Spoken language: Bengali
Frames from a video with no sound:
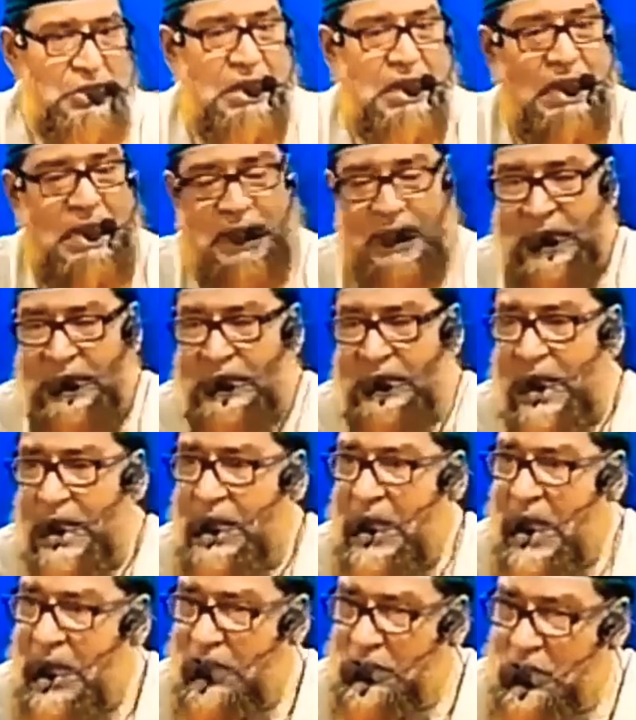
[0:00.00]
সেখানে
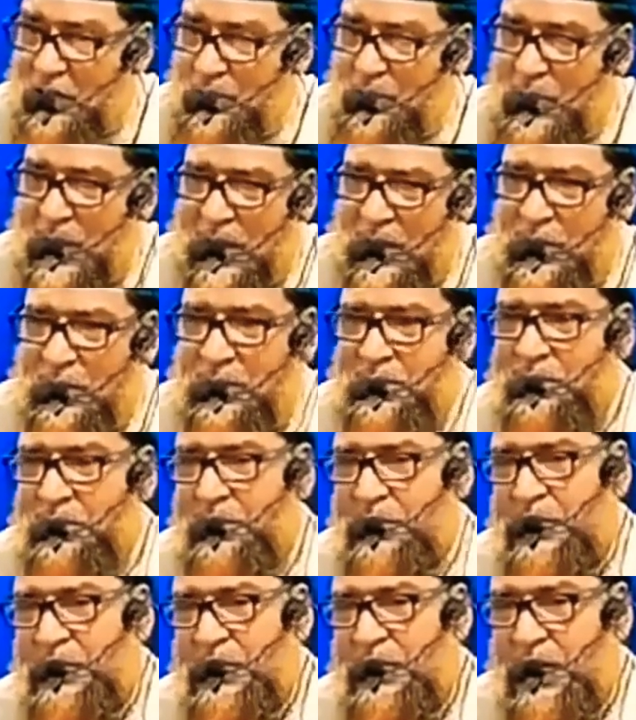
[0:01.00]
তার আদব ভালো
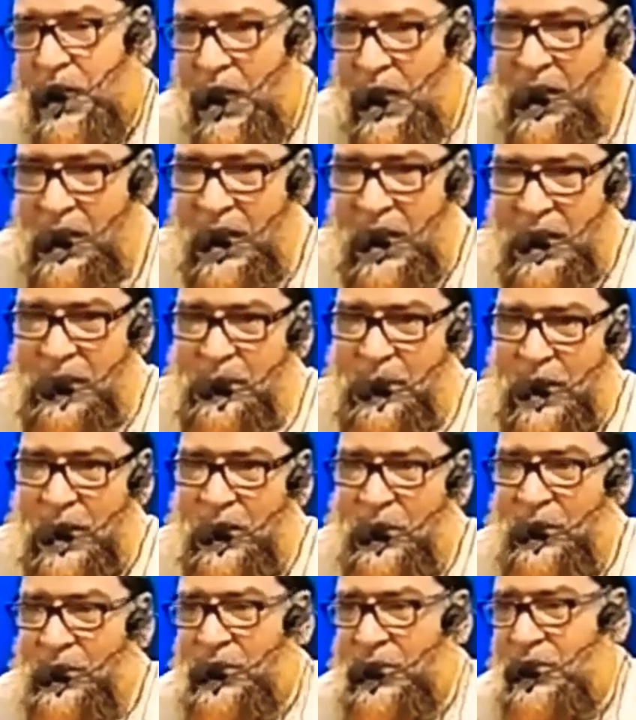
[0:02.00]
আখলাখ
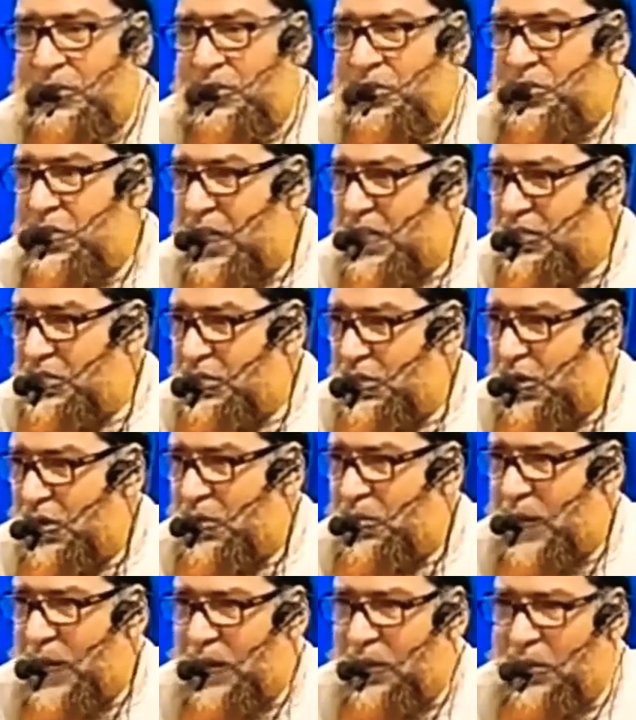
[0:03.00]
ভালো
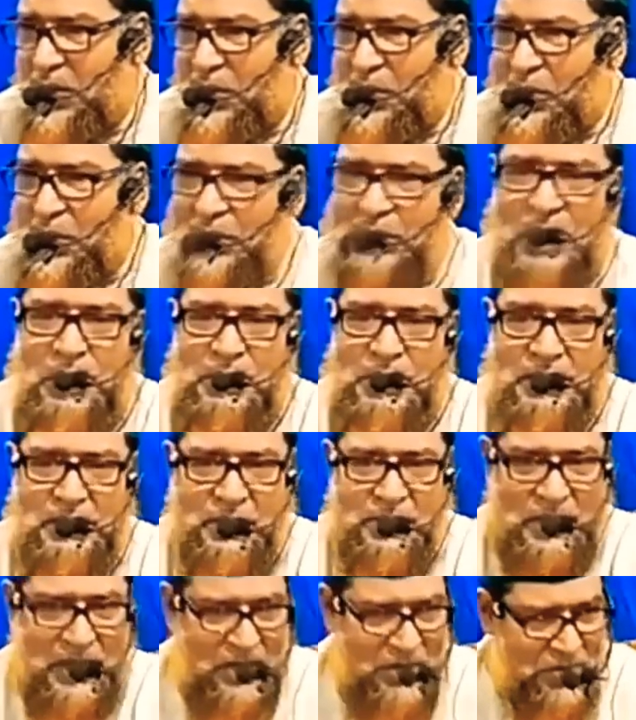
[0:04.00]
চালচলন ভালো
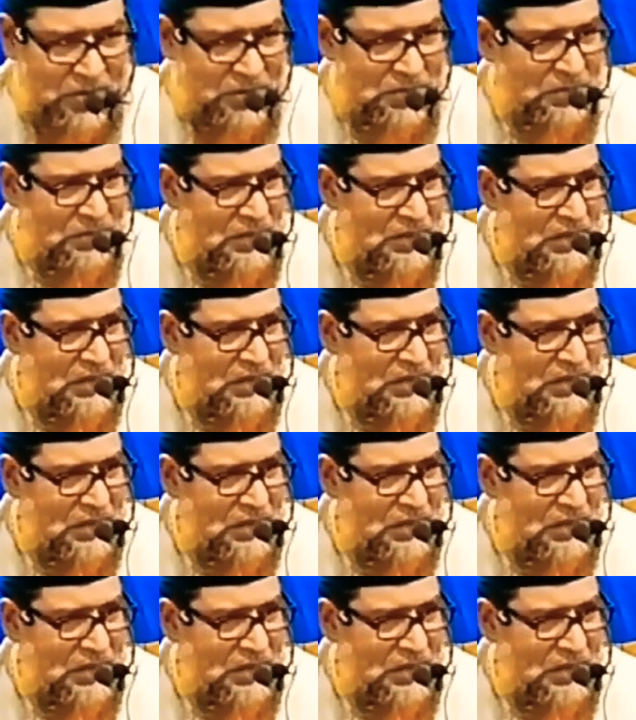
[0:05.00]
কথাবার্তা ভালো